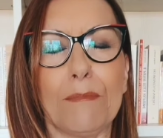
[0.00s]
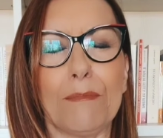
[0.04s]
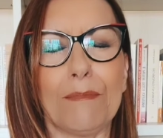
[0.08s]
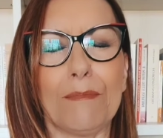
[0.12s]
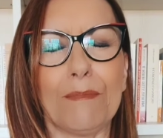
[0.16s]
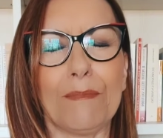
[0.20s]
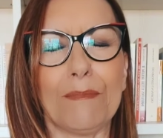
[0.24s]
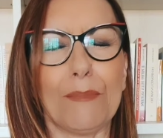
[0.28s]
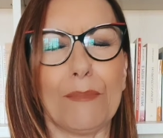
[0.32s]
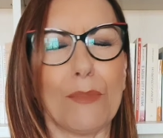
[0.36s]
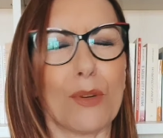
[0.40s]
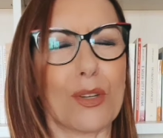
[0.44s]

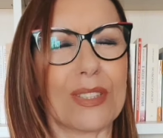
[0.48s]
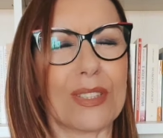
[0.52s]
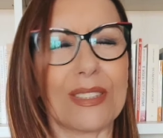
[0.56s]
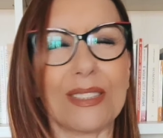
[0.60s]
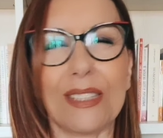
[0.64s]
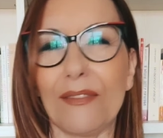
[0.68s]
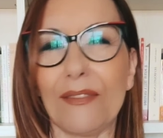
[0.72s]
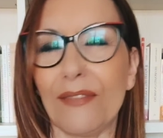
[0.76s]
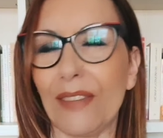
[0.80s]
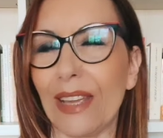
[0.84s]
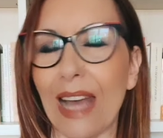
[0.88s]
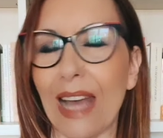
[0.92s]

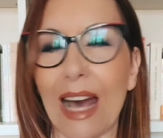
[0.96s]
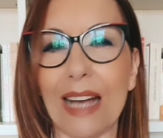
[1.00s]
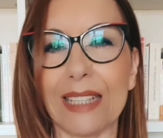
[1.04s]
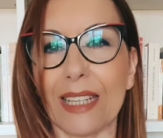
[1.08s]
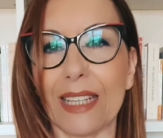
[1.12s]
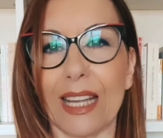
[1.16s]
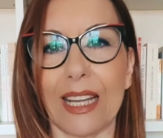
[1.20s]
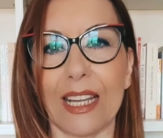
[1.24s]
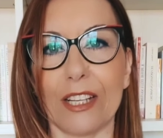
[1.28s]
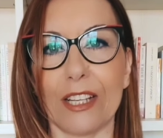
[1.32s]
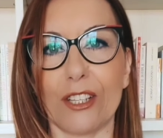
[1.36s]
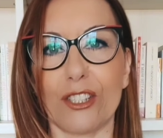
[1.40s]

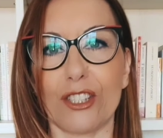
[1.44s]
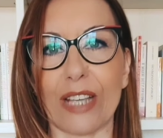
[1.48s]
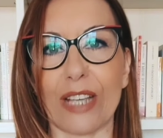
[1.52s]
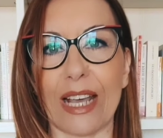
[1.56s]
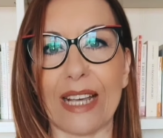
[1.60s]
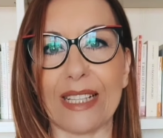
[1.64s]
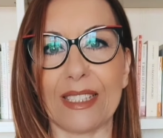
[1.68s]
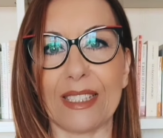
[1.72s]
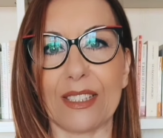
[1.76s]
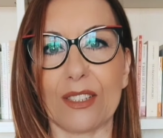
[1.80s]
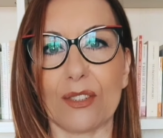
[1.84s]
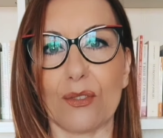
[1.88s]
mortificata
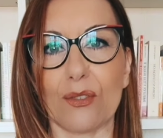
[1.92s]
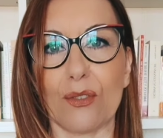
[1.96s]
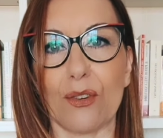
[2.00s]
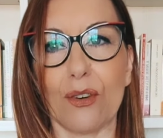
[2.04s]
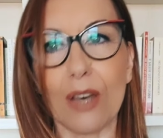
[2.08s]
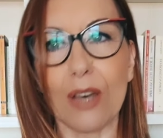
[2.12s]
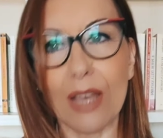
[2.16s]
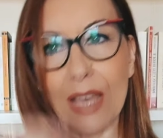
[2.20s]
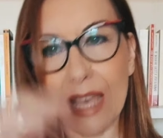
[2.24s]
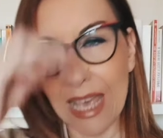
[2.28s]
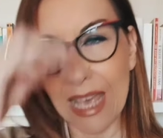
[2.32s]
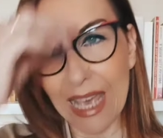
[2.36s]

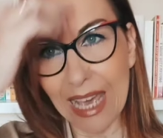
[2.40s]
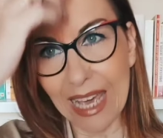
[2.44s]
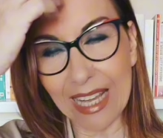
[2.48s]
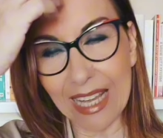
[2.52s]
all'eccesso